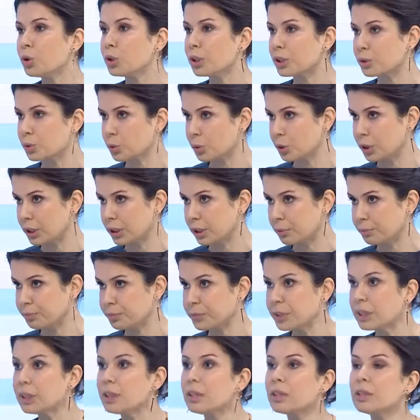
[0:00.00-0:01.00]
öyle söyleyeyim.
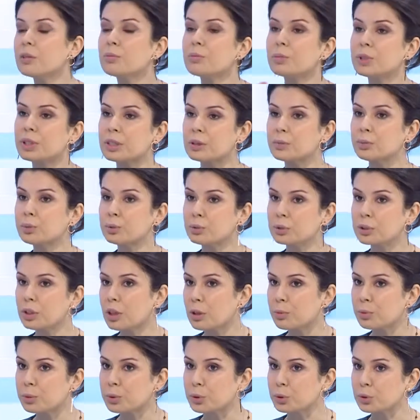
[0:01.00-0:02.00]
Biz bunu ne
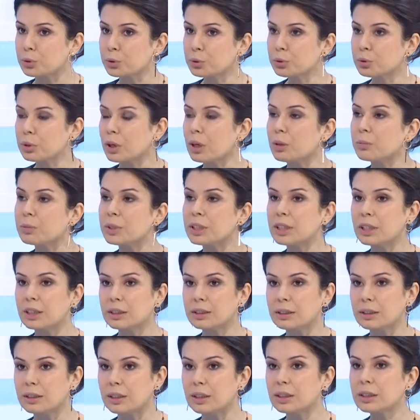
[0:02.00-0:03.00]
yapıyoruz?
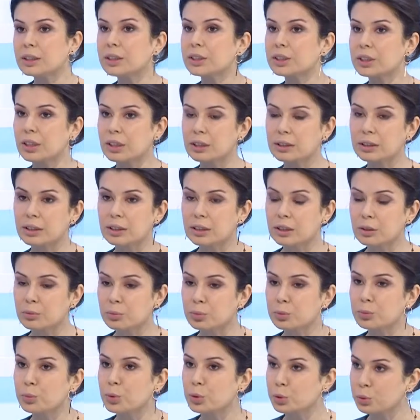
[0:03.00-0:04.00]
Ameliyatla içerideki
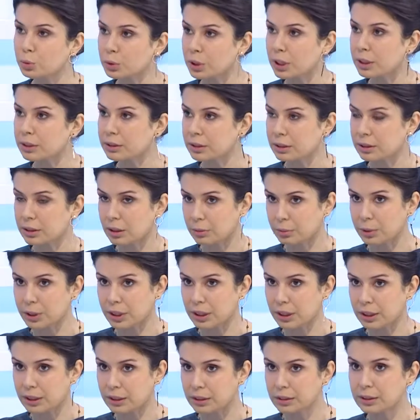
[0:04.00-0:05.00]
bu bozulan
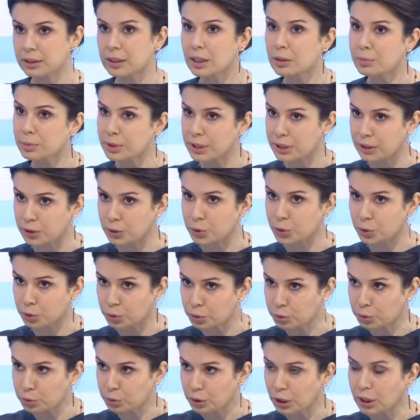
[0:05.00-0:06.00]
tabakayı
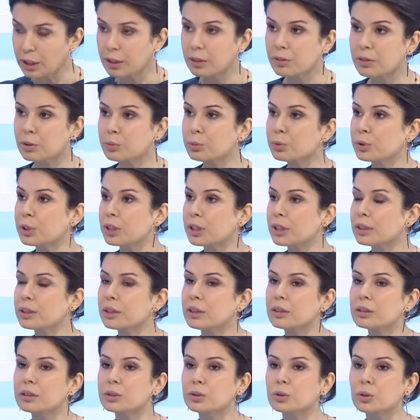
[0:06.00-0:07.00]
temizliyoruz ve buraya
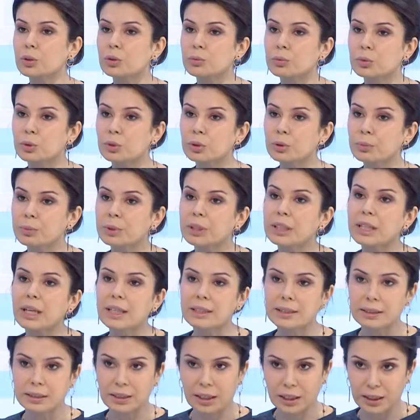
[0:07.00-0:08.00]
kalıcı ömürlük bir
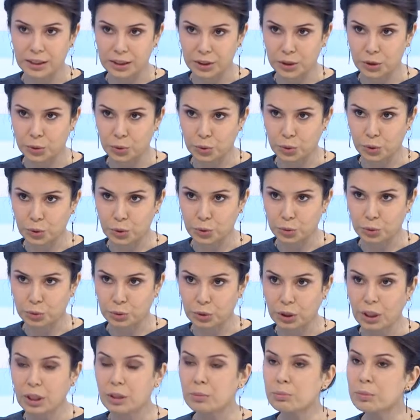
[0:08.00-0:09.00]
lens yerleştiriyoruz.
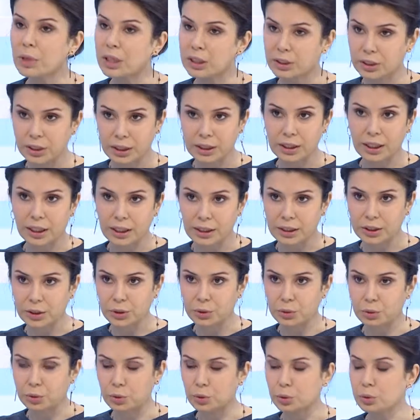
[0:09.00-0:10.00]
Hmm. Mercek
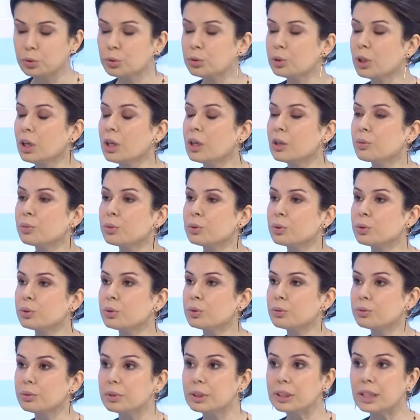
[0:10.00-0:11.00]
yerleştiriyoruz. Bu
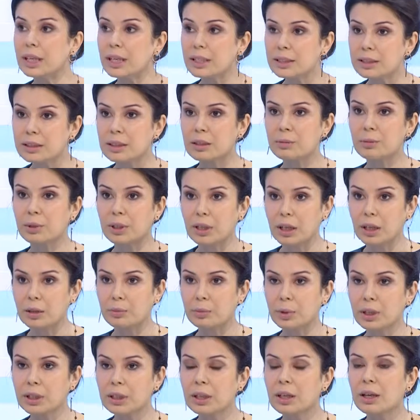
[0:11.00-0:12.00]
lensle
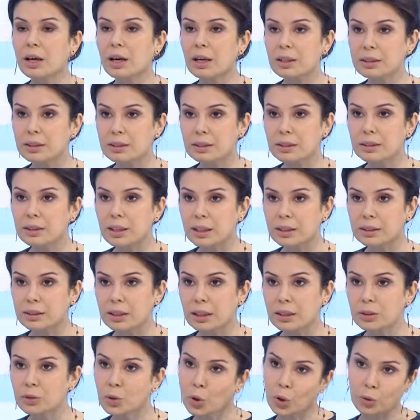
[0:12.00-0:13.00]
beraber hasta
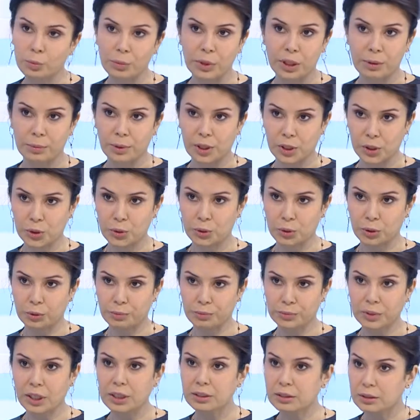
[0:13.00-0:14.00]
tekrar görmeye başlıyor.
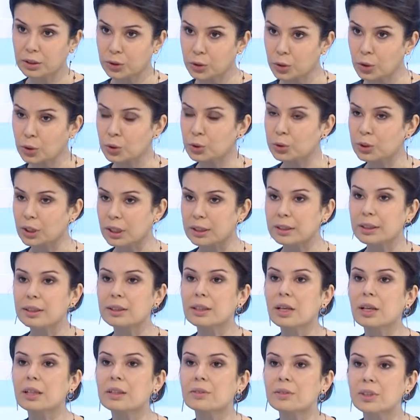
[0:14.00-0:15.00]
Aslında çok güzel
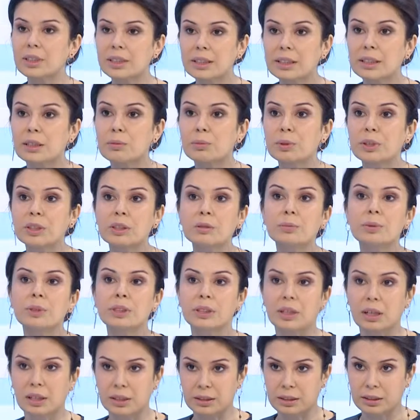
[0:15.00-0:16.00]
tedavi edilebilir bir
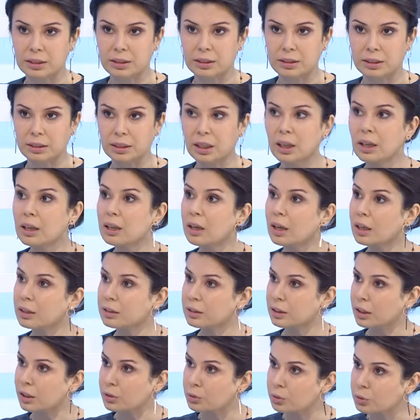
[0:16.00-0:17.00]
rahatsızlık. Hmm.
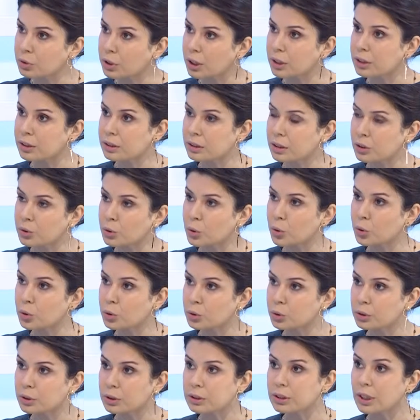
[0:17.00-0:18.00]
Hatta dünyadaki
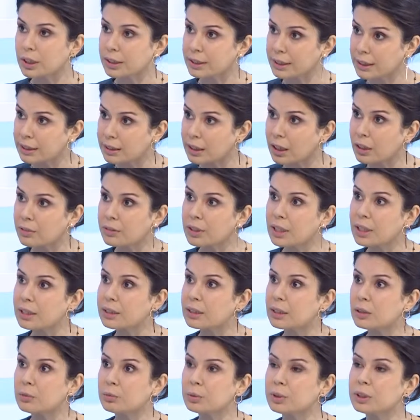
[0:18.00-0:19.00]
körlük yani tedavi
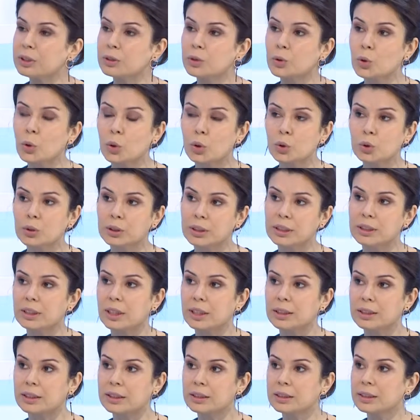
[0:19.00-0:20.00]
edilebilir körlük
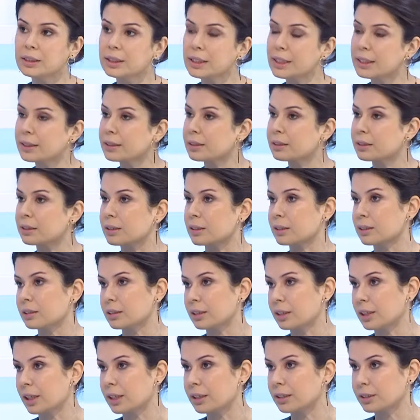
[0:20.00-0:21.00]
nedenlerinin ilk
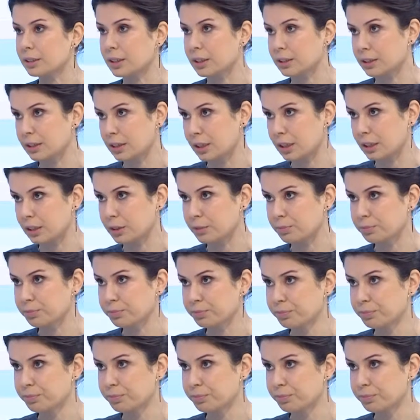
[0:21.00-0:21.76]
sırasına gelir katarak.